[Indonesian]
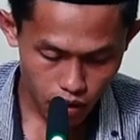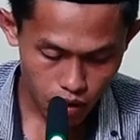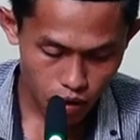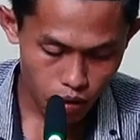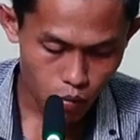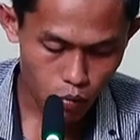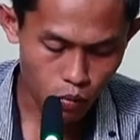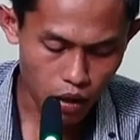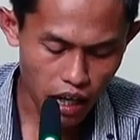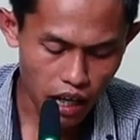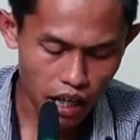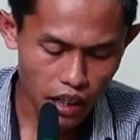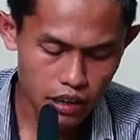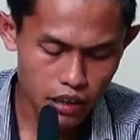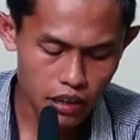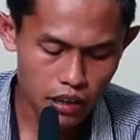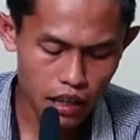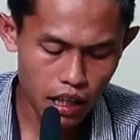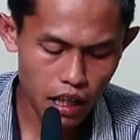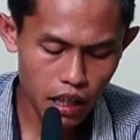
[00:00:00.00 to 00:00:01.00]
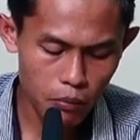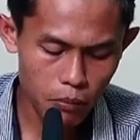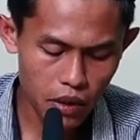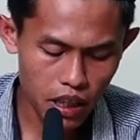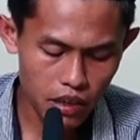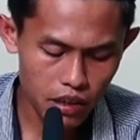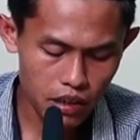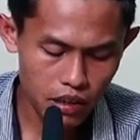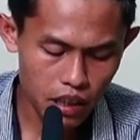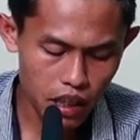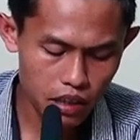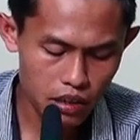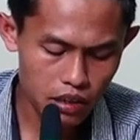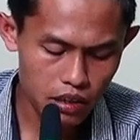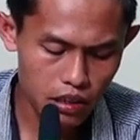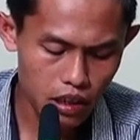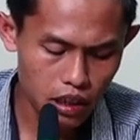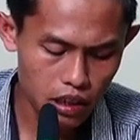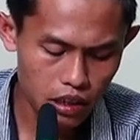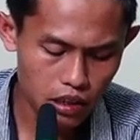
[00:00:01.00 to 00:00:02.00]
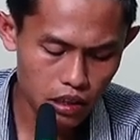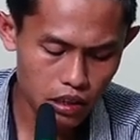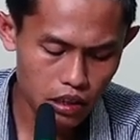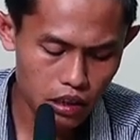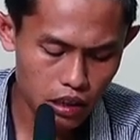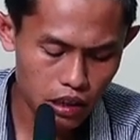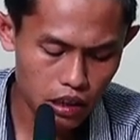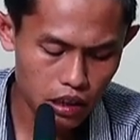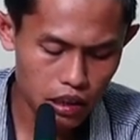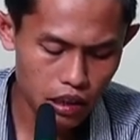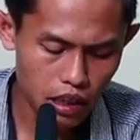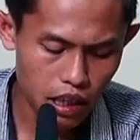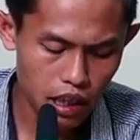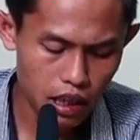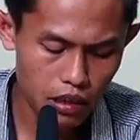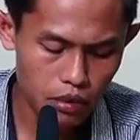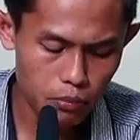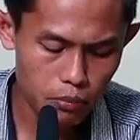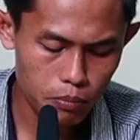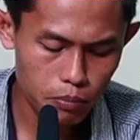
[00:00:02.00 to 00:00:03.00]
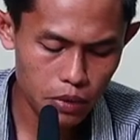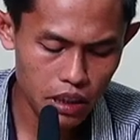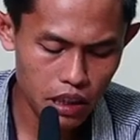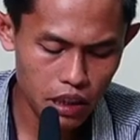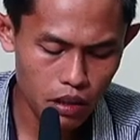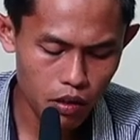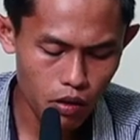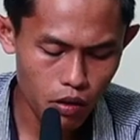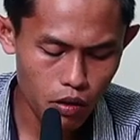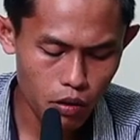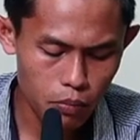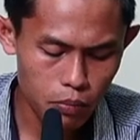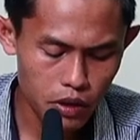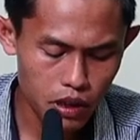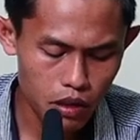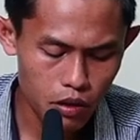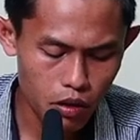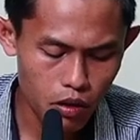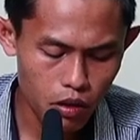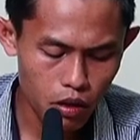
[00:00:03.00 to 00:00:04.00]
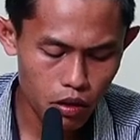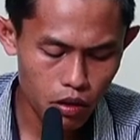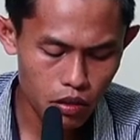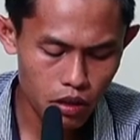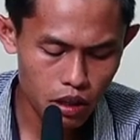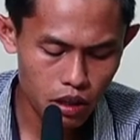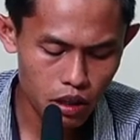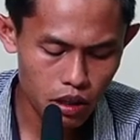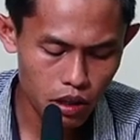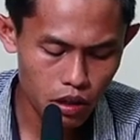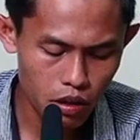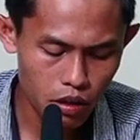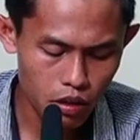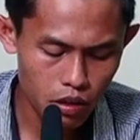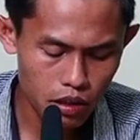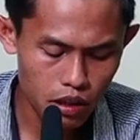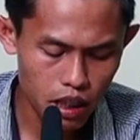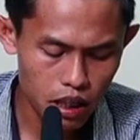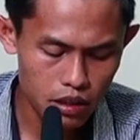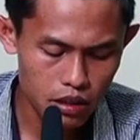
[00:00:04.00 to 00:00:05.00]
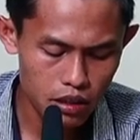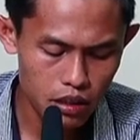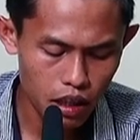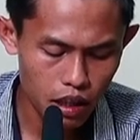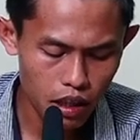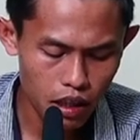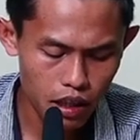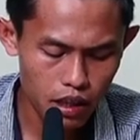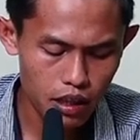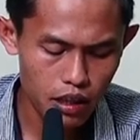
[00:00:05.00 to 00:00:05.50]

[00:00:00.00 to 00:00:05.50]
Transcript: wa ayyamat tasriki lan pira-pira dina tasrek